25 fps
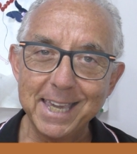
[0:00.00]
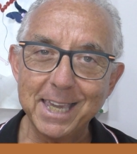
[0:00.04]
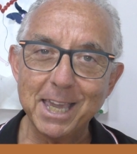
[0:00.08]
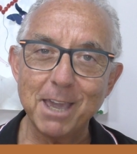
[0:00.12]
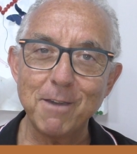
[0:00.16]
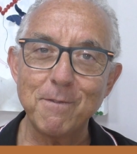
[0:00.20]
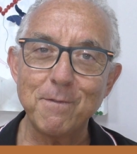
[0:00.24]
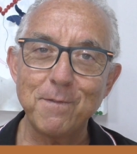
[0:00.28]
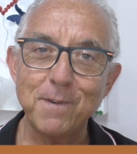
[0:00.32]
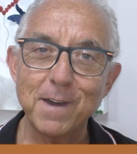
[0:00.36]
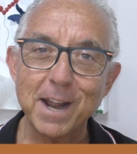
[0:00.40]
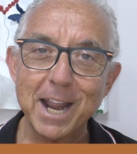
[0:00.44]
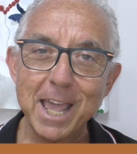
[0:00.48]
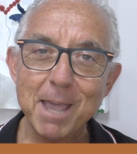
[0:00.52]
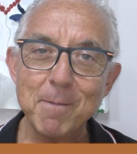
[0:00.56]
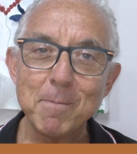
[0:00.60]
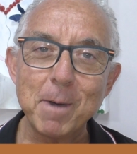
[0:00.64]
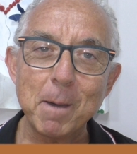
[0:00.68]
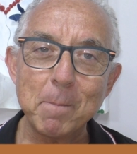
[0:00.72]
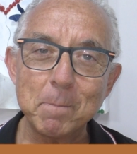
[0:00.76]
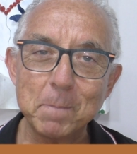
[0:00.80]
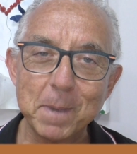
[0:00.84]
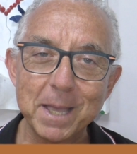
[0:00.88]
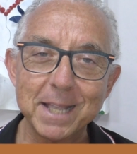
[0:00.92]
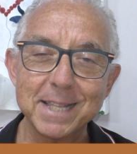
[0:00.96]
che faremo
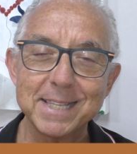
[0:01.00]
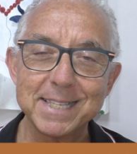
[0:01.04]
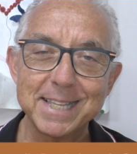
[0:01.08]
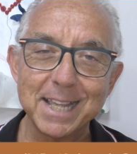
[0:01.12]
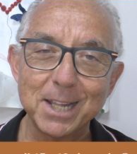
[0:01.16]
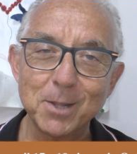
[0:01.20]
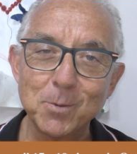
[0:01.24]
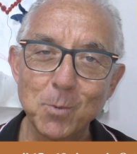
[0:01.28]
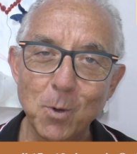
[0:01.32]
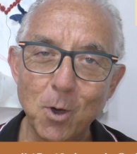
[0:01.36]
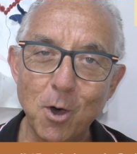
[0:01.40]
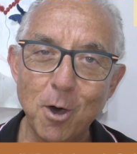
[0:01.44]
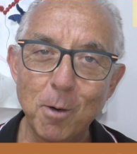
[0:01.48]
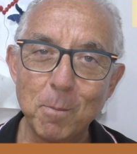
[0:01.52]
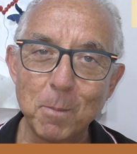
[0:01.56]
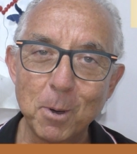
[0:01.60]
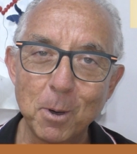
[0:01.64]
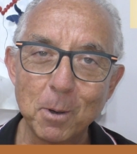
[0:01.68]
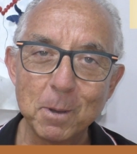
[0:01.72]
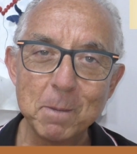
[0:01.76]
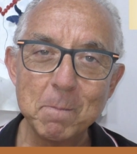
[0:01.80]
a Piazza Duomo.